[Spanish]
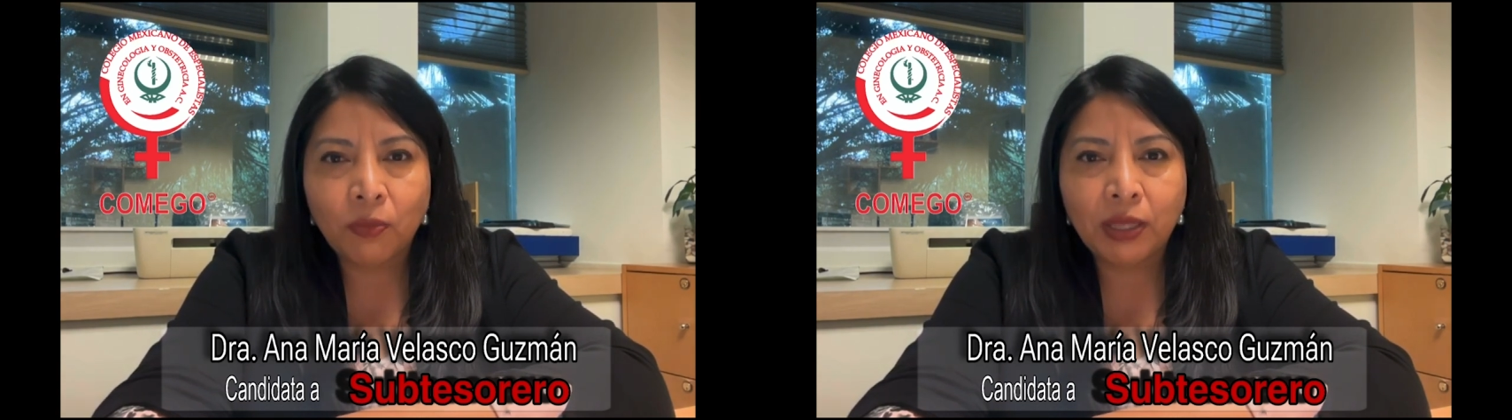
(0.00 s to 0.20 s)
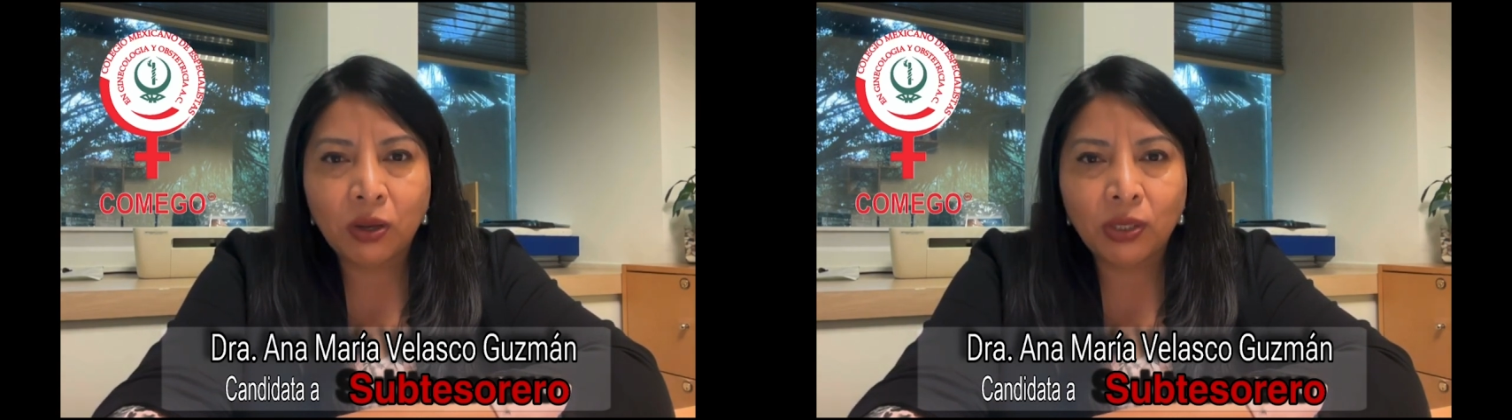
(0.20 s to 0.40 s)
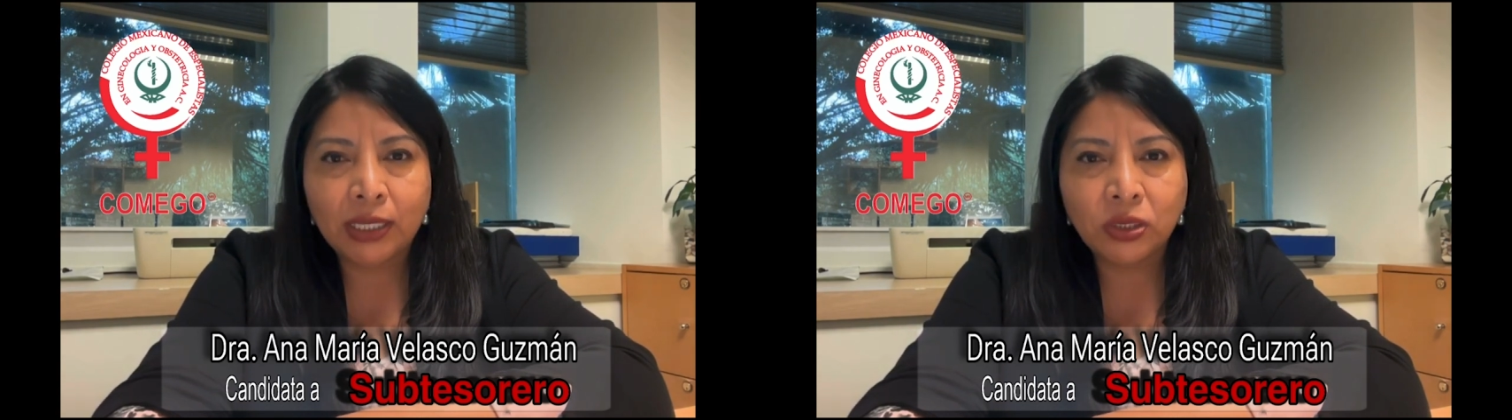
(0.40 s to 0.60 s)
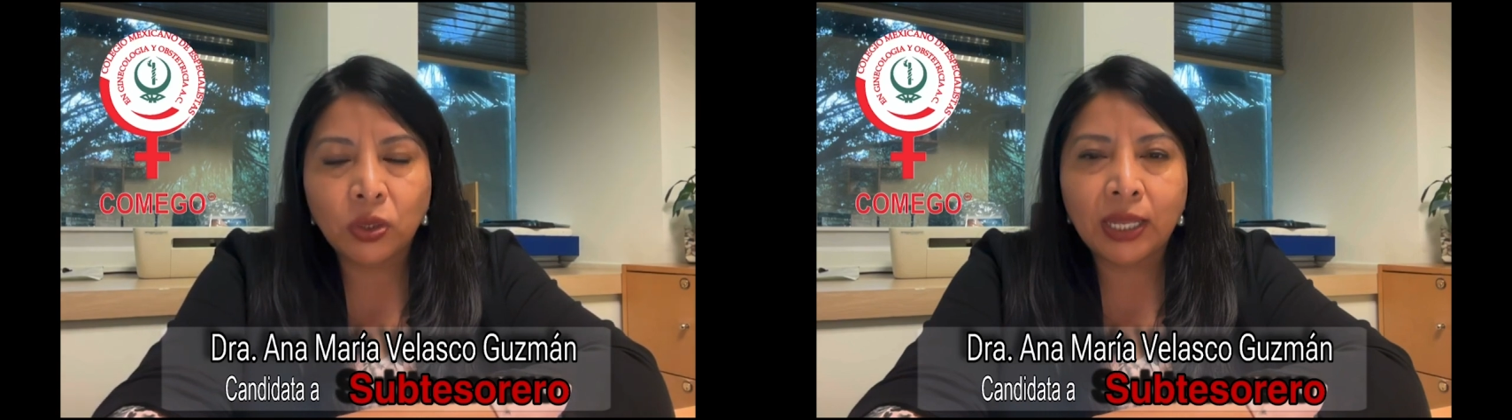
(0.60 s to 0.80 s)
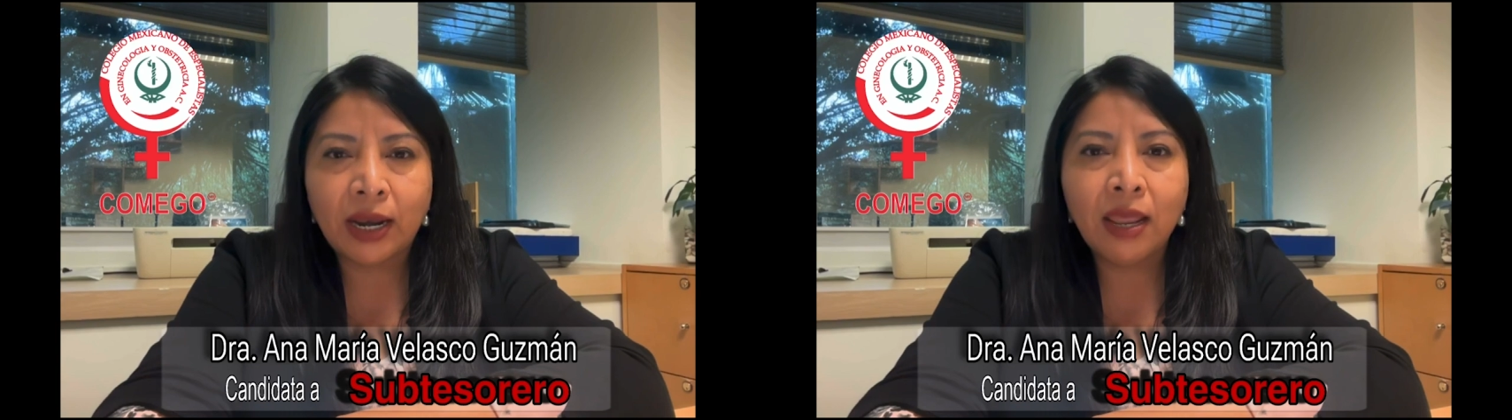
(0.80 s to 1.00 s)
Médico
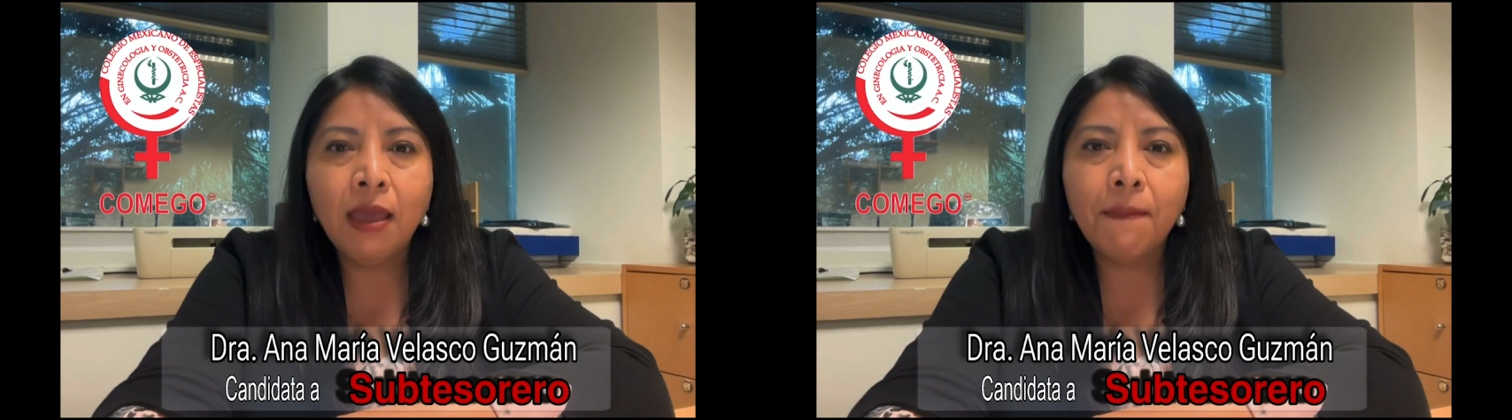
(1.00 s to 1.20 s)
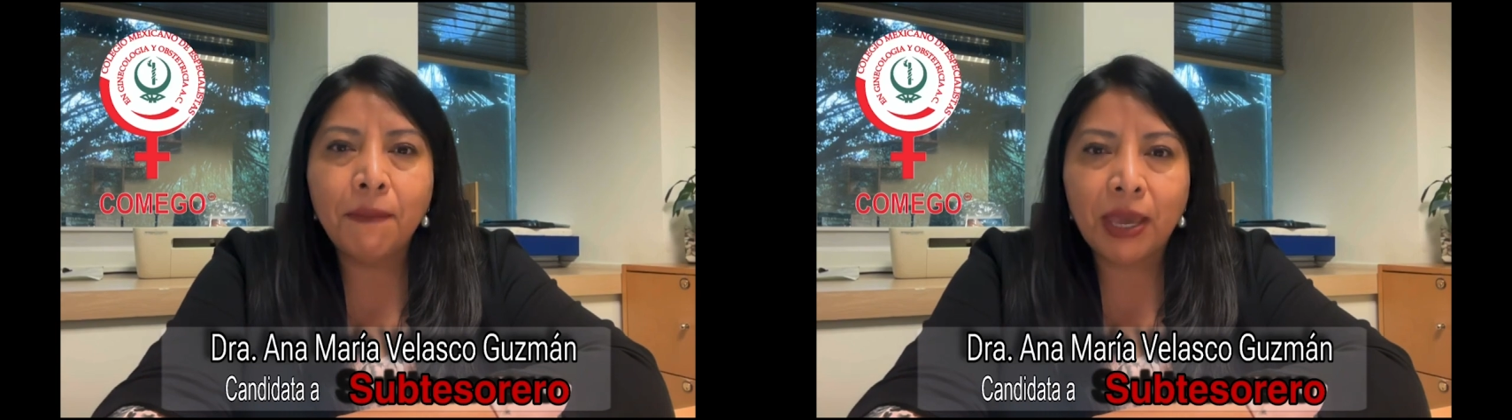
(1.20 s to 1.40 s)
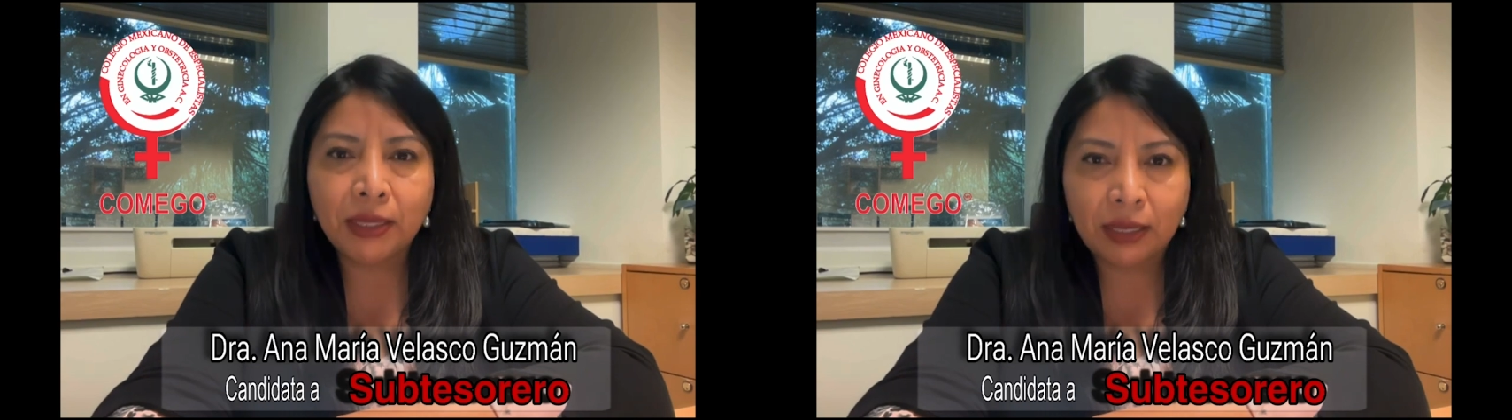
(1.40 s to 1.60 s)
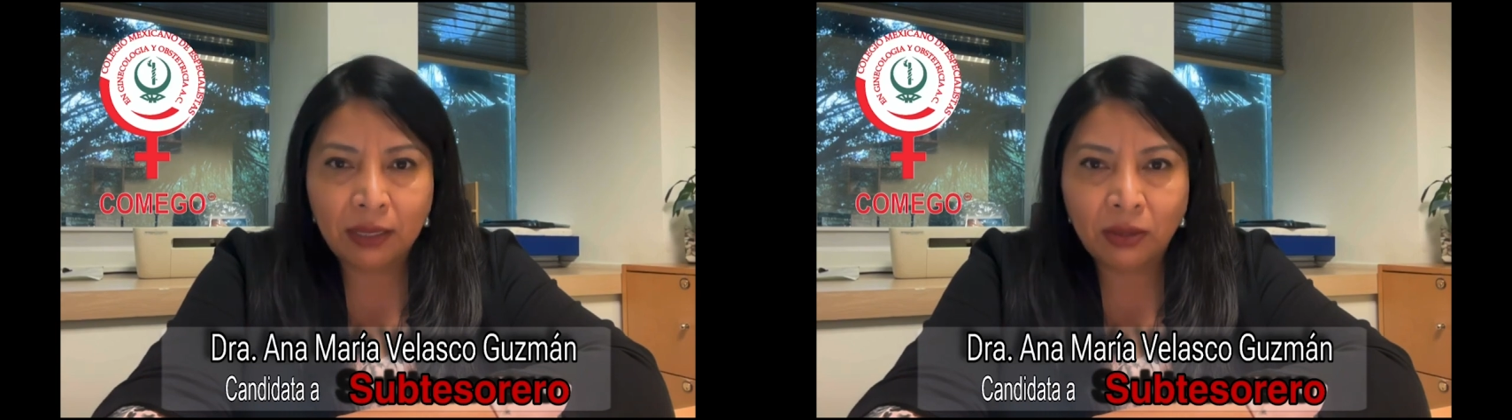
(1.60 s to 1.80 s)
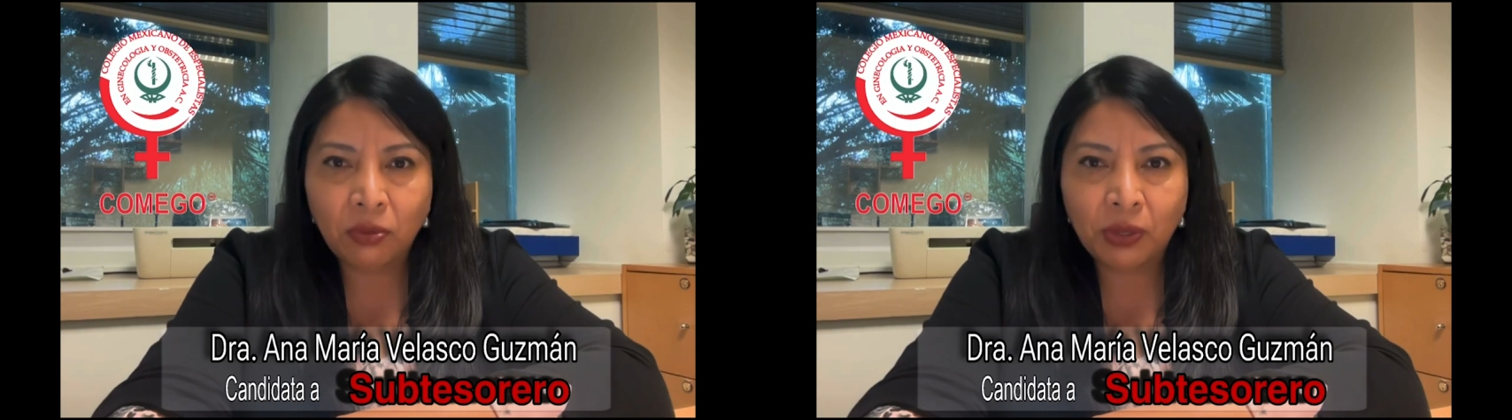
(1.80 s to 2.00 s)
Nacional 20
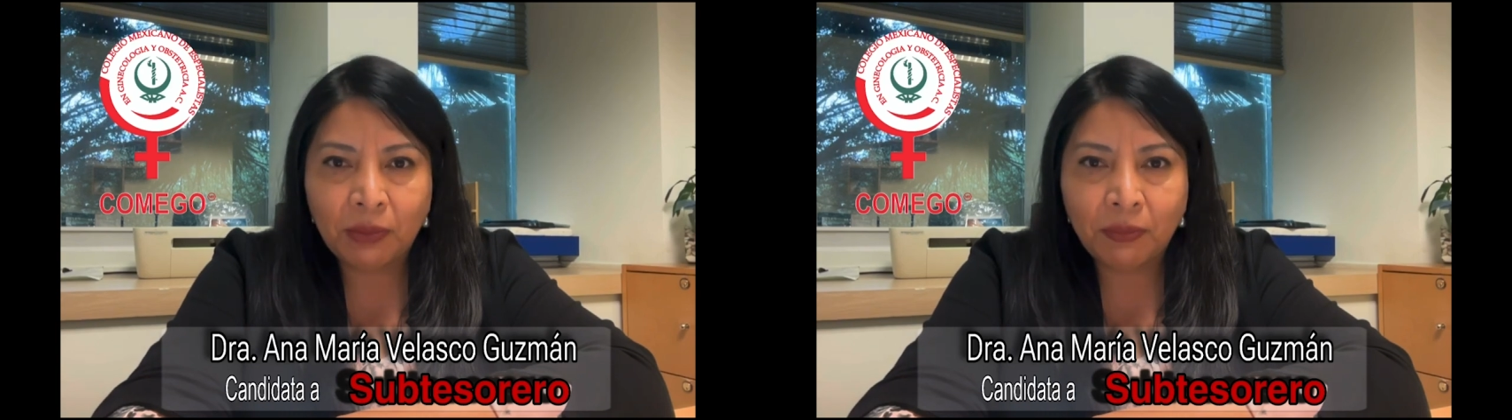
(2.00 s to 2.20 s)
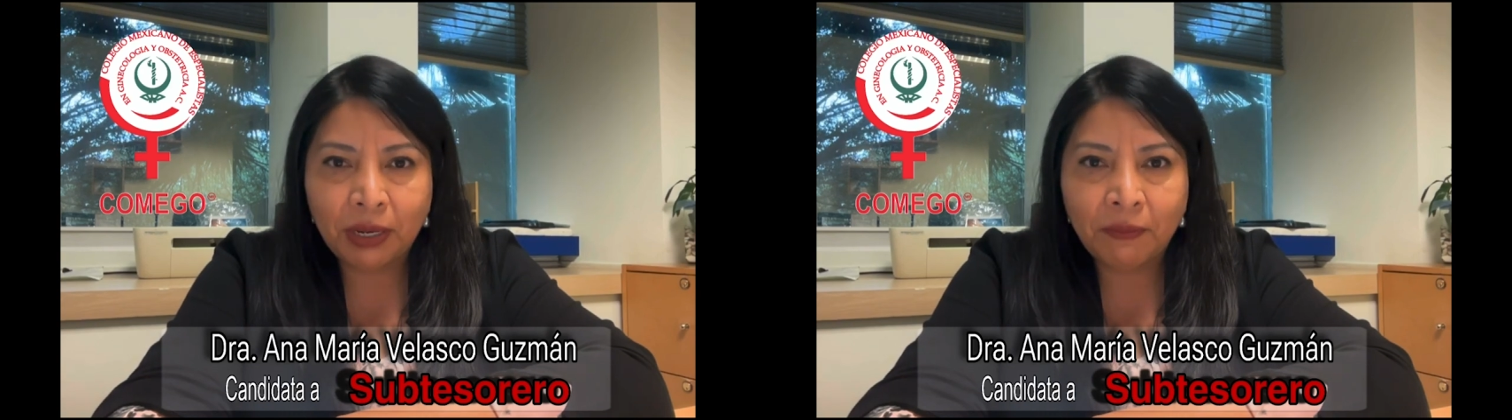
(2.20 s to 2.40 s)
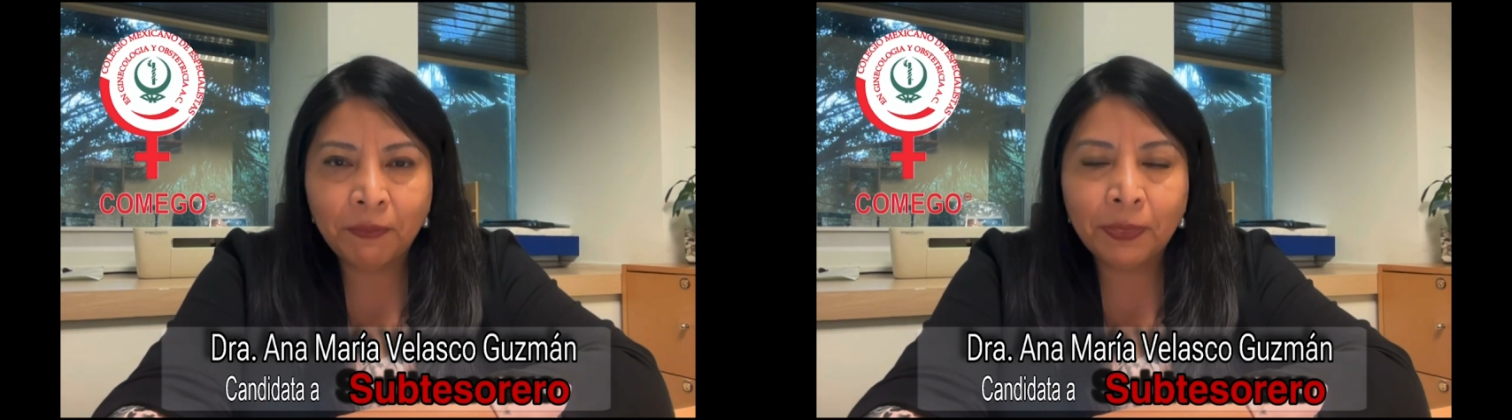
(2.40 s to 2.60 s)
de noviembre.